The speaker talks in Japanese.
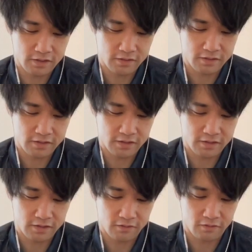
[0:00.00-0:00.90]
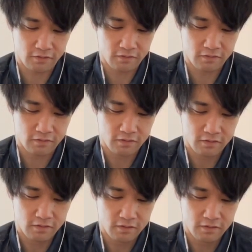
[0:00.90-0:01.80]
認してないんですけど
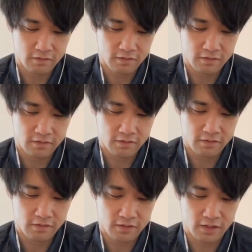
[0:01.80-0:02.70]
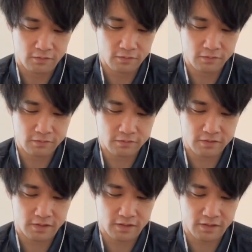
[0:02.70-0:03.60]
あれどうするんです
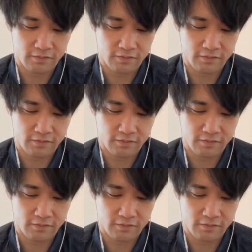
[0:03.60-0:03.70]
かね